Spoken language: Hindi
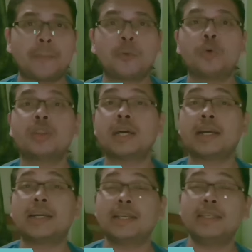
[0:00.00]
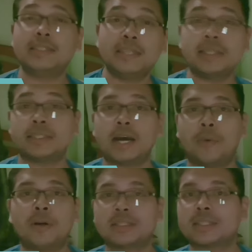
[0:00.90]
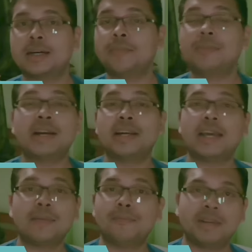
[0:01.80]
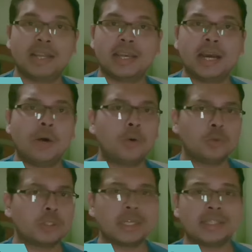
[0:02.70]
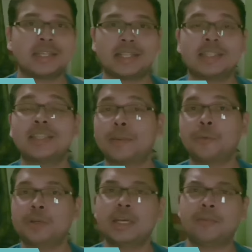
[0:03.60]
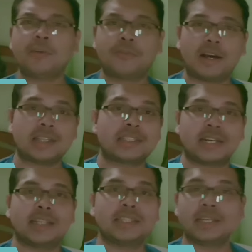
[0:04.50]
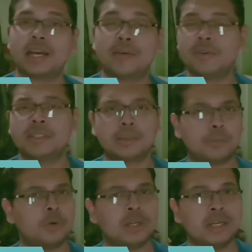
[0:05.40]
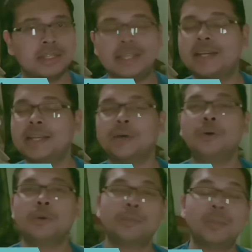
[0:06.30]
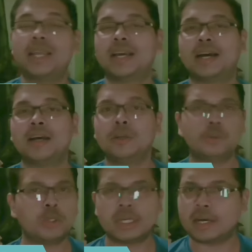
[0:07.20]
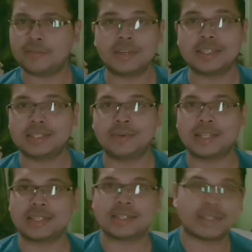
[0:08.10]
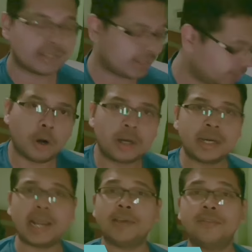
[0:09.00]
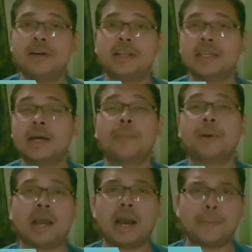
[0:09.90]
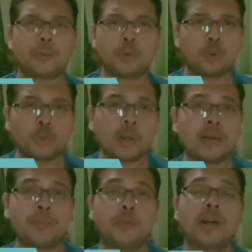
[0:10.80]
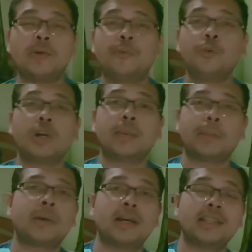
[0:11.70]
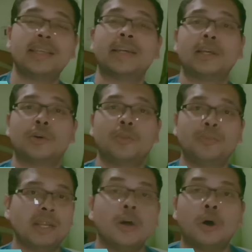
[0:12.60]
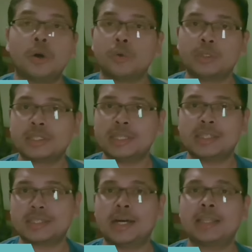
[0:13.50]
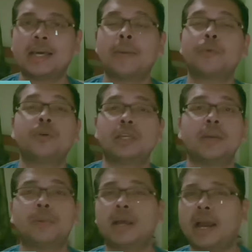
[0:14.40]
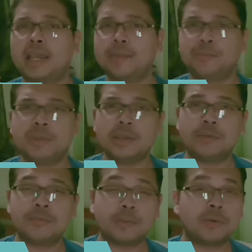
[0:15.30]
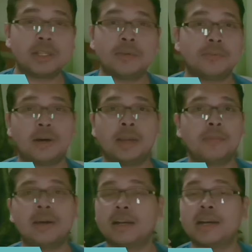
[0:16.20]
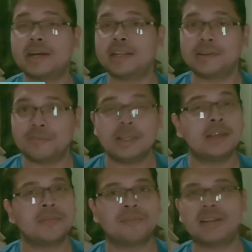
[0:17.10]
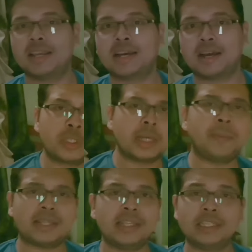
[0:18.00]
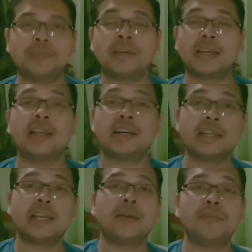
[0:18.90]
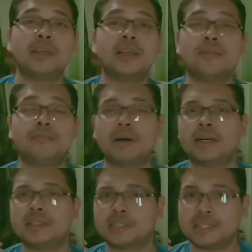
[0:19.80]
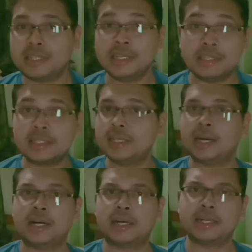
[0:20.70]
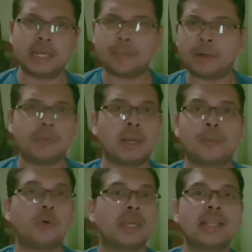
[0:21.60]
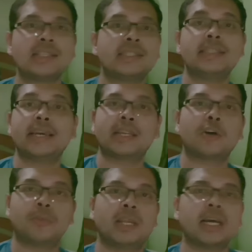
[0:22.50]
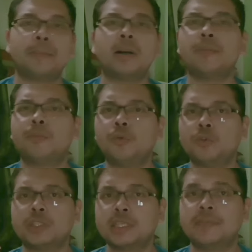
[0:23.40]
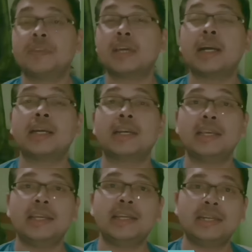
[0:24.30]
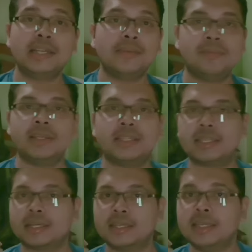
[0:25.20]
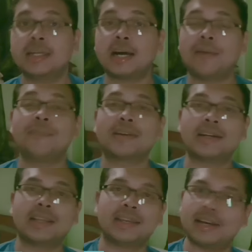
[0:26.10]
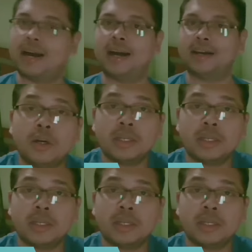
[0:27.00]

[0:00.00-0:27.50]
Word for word: में आपको 36 सिक्स आवर्स का प्ले टाइम मिलेगा और उसके साथ साथ आपको यहाँ पर फास्ट चार्जिंग का भी सपोर्ट देखने को मिलेगा जो कि काफ़ी अच्छी बात है और ड्राइवर यहाँ पर आपको 12.4 mm का देखने को मिल और उसके साथ आपको यहाँ पर IP55 का रेटिंग भी मिलेगा उसके बाद लिस्ट में है Realme Buds T300 यहाँ पर भी आपको ANC देखने को मिलेगा पर वो सिर्फ 30 dB तक ही काम करेगा